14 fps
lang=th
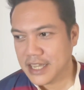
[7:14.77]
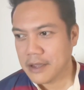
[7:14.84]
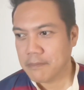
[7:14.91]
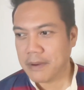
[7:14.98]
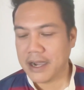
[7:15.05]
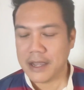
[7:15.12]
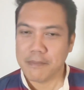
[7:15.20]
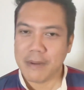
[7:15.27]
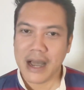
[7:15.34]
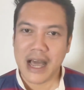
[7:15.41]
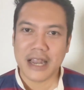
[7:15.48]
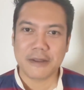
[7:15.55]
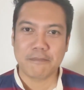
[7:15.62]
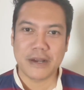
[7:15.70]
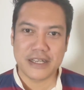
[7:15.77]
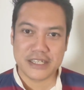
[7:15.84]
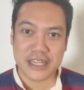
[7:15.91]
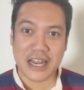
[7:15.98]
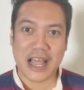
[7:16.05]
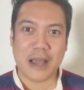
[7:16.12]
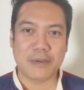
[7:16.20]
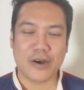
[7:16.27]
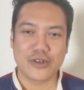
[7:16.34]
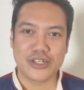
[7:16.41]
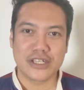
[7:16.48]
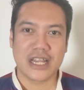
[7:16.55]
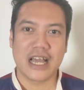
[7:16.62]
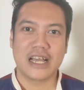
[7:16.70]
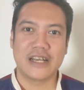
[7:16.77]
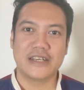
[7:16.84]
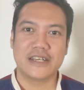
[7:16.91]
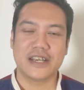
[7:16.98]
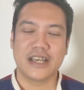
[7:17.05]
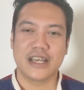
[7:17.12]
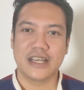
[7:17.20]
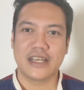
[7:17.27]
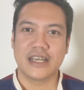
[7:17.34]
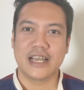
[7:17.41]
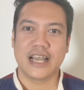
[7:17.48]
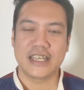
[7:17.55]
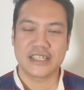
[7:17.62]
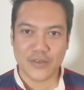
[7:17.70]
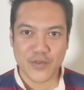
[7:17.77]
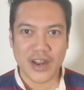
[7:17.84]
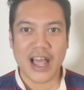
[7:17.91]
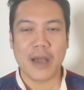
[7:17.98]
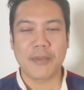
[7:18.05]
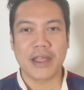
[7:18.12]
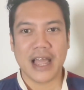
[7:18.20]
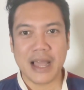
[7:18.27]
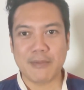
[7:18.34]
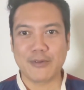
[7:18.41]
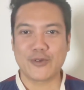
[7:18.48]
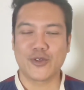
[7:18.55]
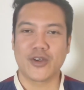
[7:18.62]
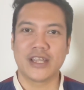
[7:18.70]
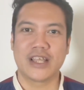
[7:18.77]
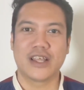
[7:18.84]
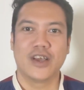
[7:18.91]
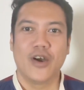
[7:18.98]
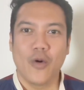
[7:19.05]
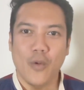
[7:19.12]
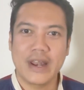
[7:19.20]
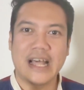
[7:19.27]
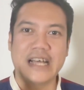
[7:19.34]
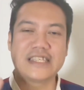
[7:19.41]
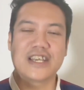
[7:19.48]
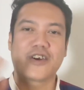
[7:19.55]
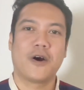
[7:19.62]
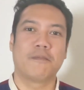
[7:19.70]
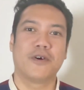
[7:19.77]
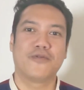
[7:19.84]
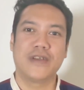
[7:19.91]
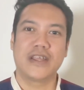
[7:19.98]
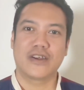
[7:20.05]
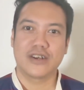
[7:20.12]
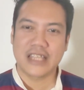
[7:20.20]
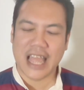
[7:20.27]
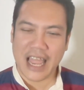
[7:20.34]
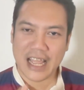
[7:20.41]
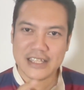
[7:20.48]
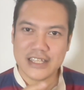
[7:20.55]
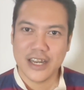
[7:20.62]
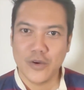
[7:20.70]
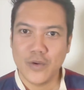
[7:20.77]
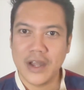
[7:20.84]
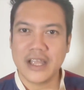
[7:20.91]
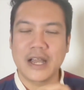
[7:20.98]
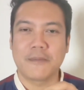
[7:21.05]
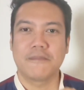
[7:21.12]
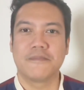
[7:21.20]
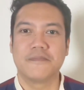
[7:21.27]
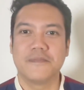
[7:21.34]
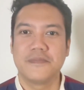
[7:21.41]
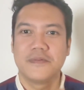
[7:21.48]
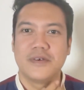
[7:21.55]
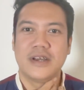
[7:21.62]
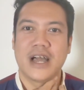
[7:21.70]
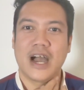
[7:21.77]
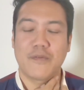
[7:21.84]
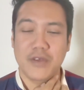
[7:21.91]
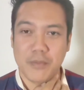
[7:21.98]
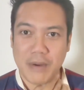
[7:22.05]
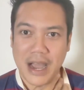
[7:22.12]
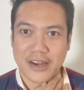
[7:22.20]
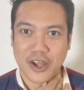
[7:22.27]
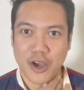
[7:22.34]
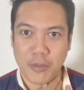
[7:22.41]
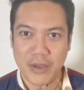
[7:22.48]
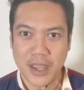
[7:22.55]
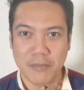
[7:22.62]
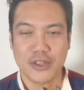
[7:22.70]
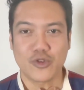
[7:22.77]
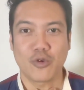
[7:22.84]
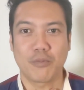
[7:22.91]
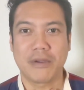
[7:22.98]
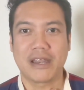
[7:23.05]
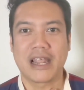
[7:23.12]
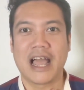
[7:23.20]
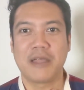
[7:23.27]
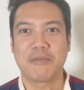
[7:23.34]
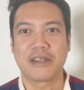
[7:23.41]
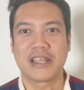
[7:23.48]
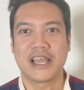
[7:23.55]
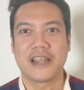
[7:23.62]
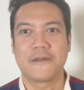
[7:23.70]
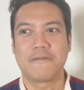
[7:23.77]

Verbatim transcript: เปิดบ้านเปิดสนามเอาชนะแอสตันวิลล่าไป5-1วันนั้นจาขอบเมอร์ฟี่ก็แทงทะลุให้กับฮาร์วีย์บาร์นเข้าไปยิงประตูปิดท้ายเหมือนกัน